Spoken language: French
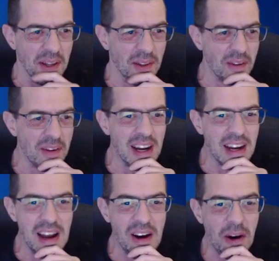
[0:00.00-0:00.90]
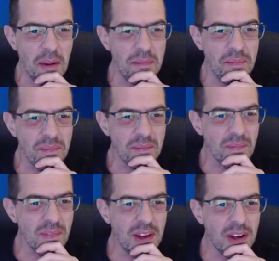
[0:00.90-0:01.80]
Donc voilà, alors,
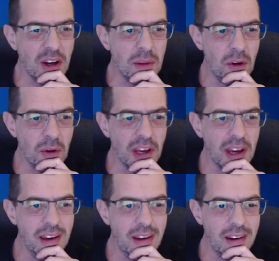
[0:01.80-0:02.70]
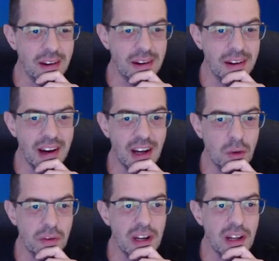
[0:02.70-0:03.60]
comment on crée euh, un
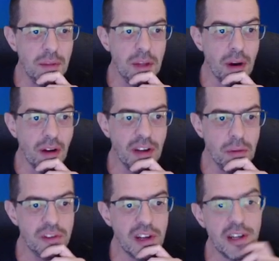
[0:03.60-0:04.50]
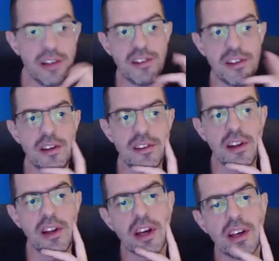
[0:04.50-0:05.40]
nouvel ennemi ben, En fait, vous allez ici,
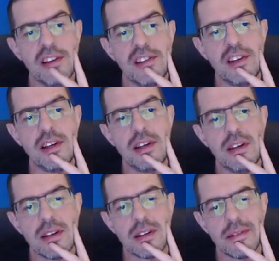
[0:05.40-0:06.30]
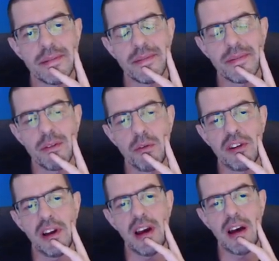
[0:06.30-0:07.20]
c'est-à-dire qu'ici, vous
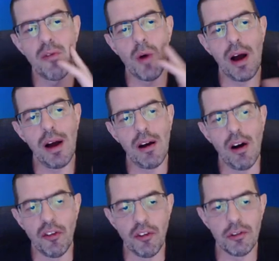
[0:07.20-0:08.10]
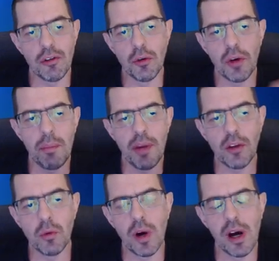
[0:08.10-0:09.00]
allez avoir, en fonction du
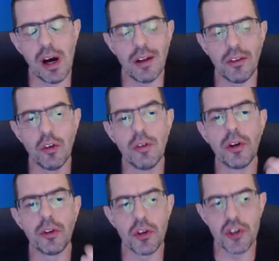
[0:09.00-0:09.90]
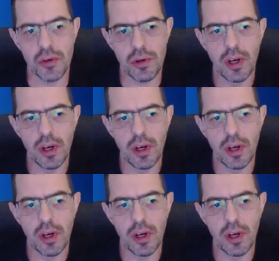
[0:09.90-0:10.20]
répertoire de votre jeu,